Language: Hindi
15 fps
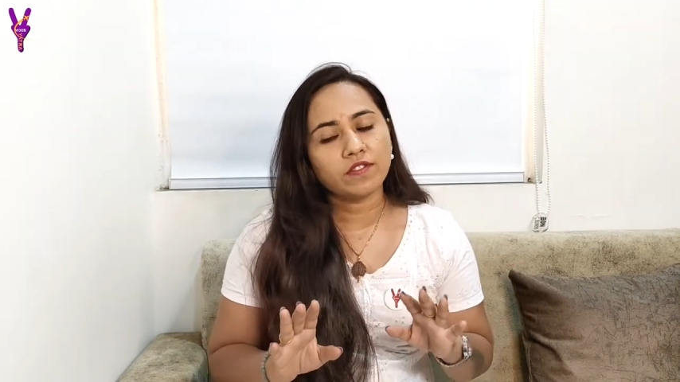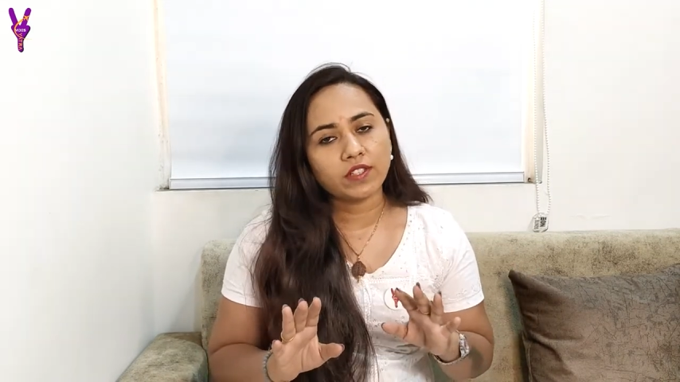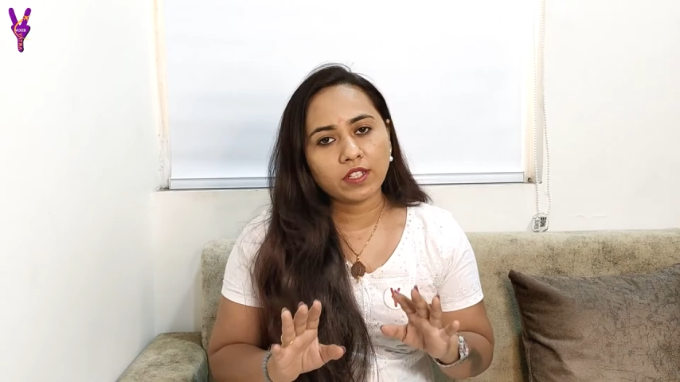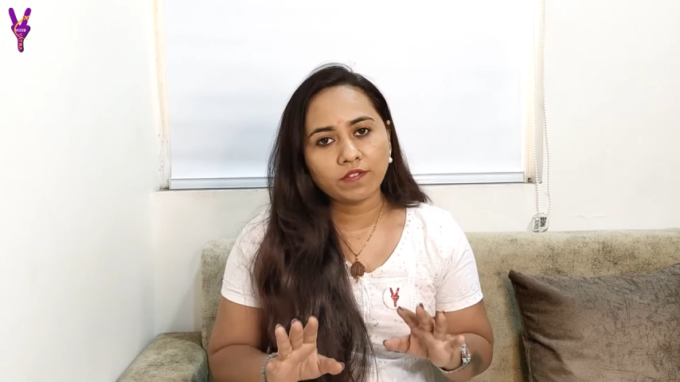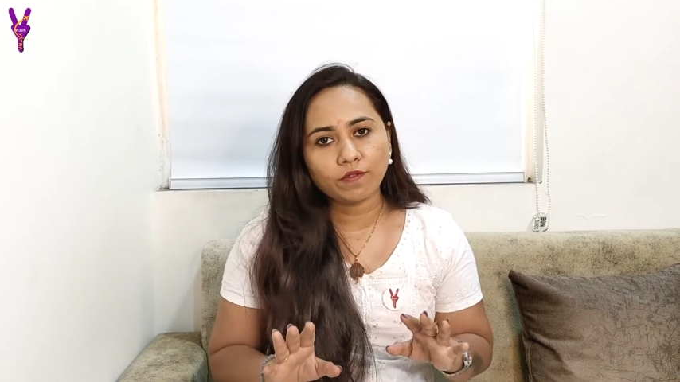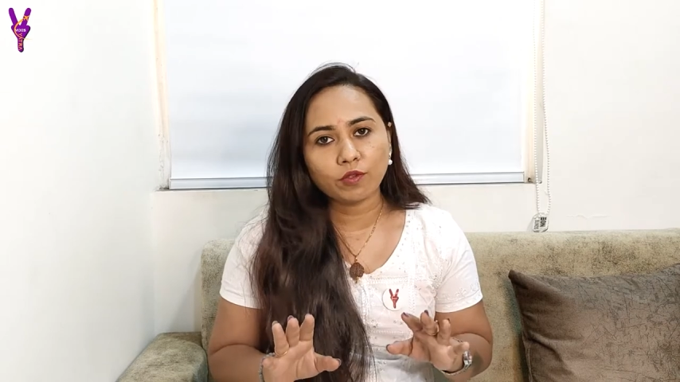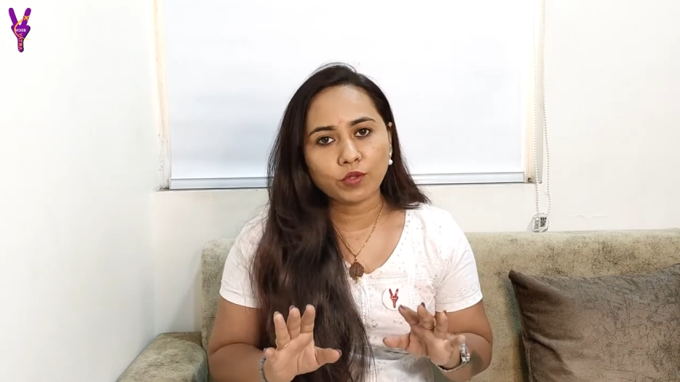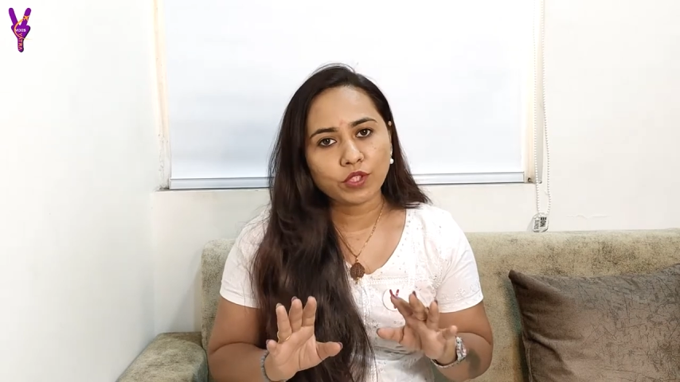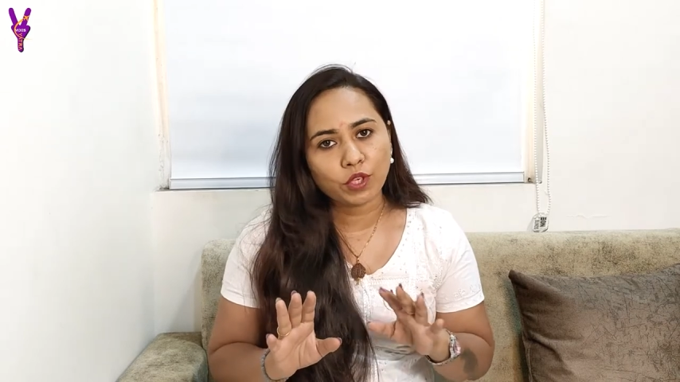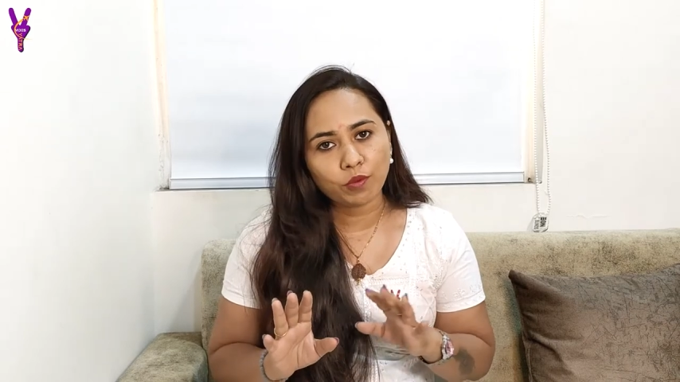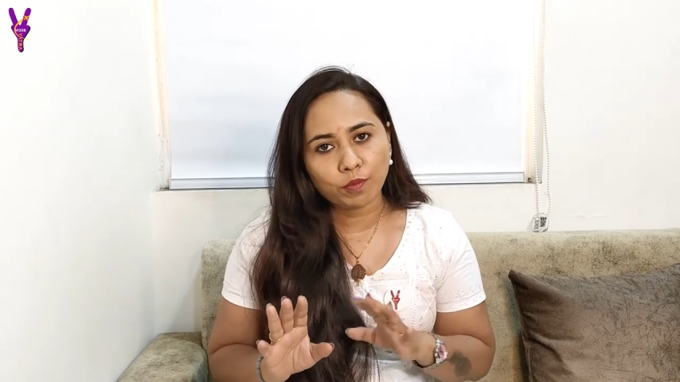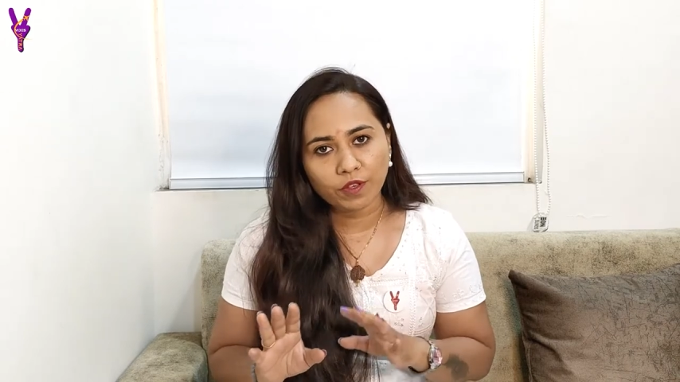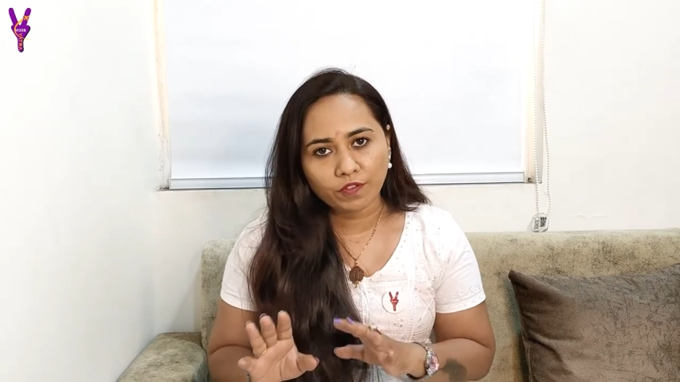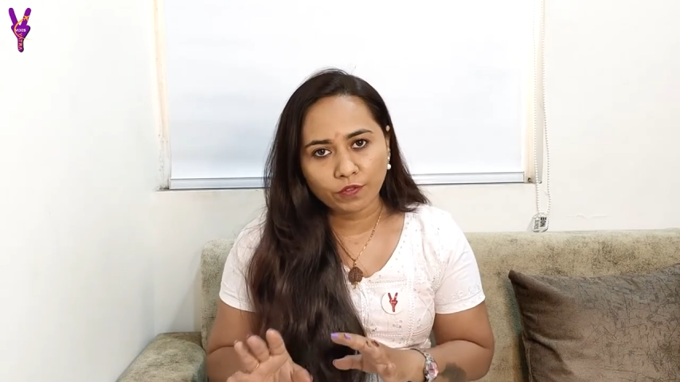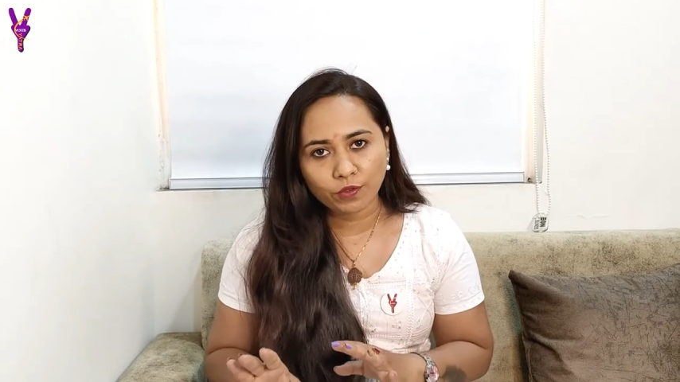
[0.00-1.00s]
सिर्फ उसके
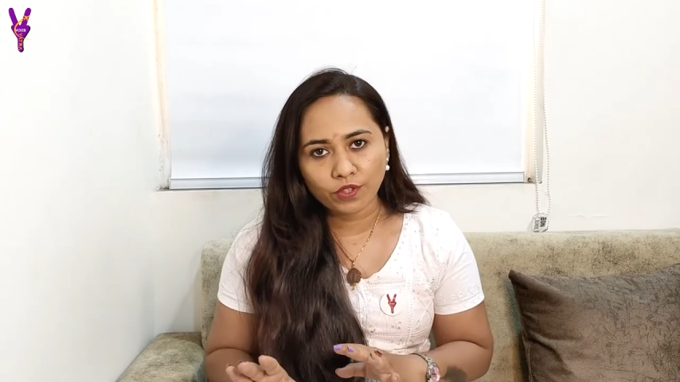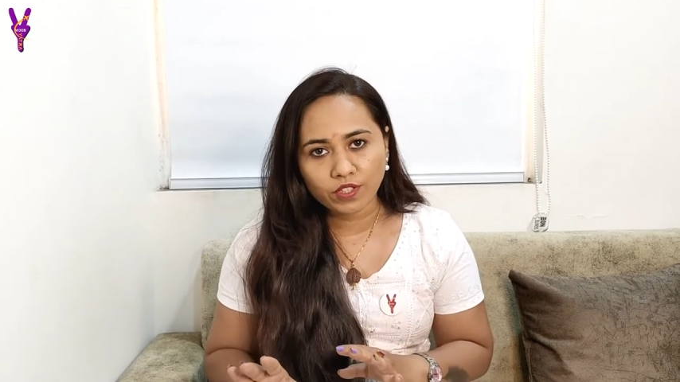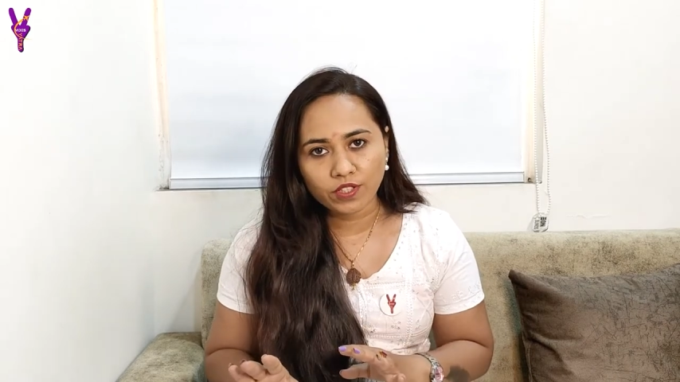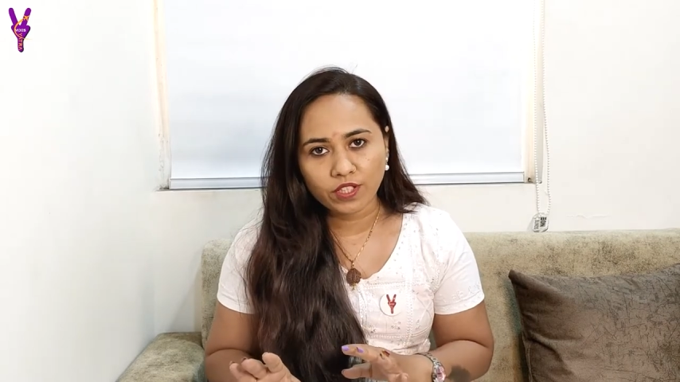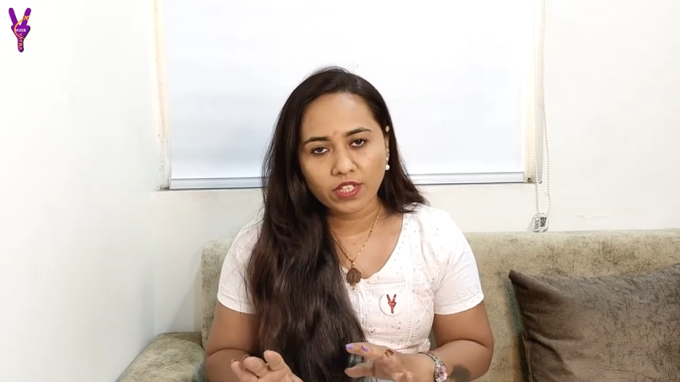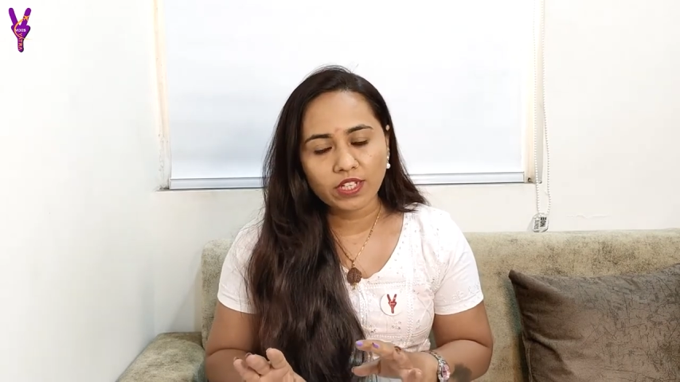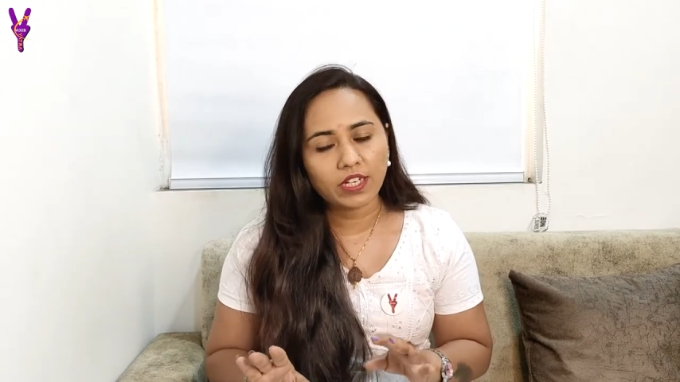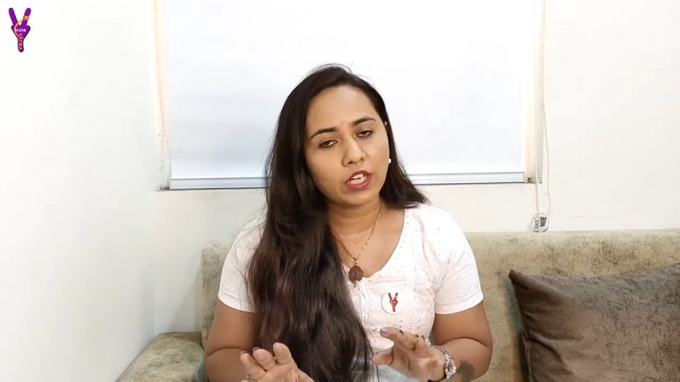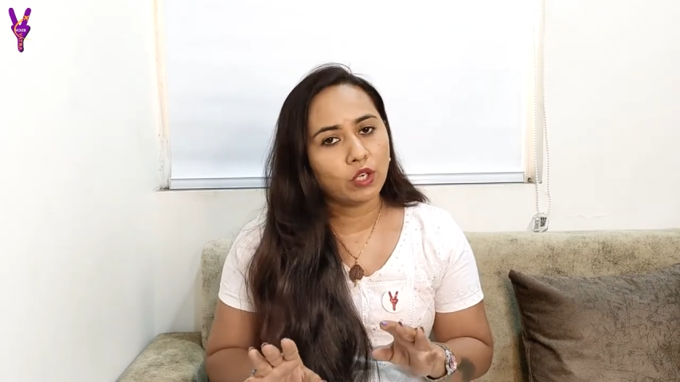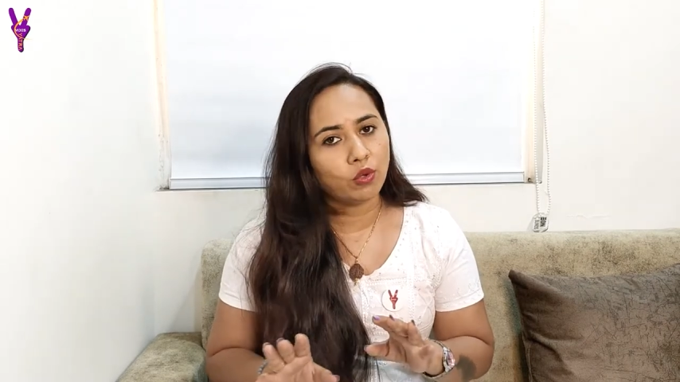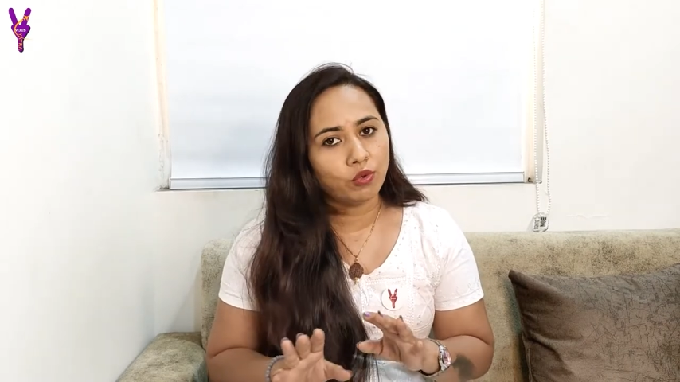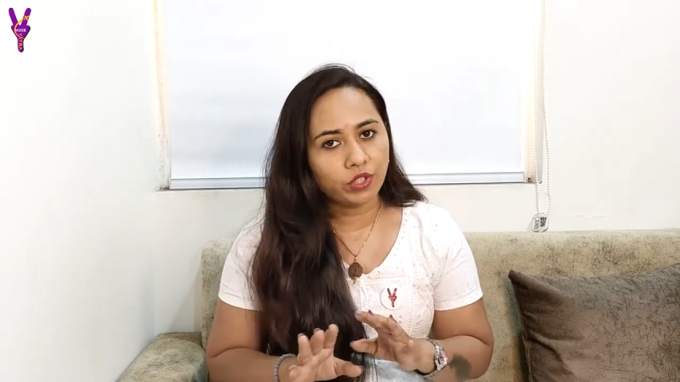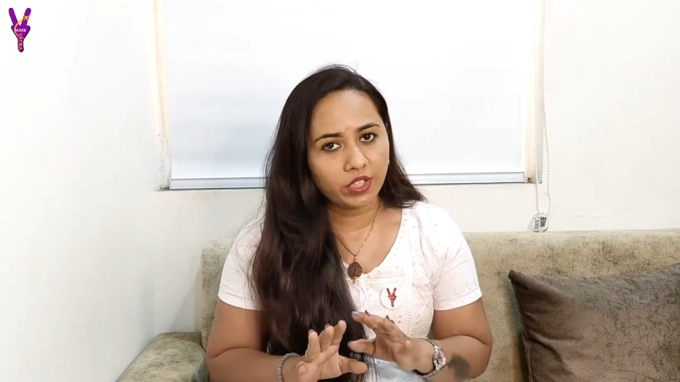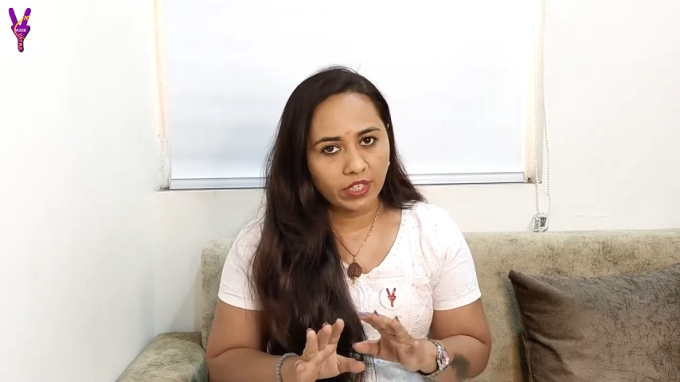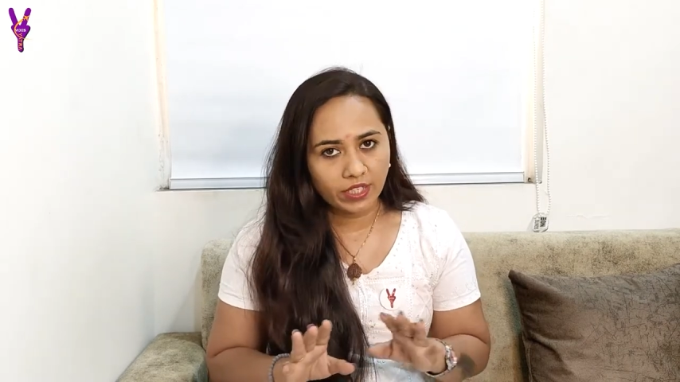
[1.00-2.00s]
ऊपर फोकस करना है लोन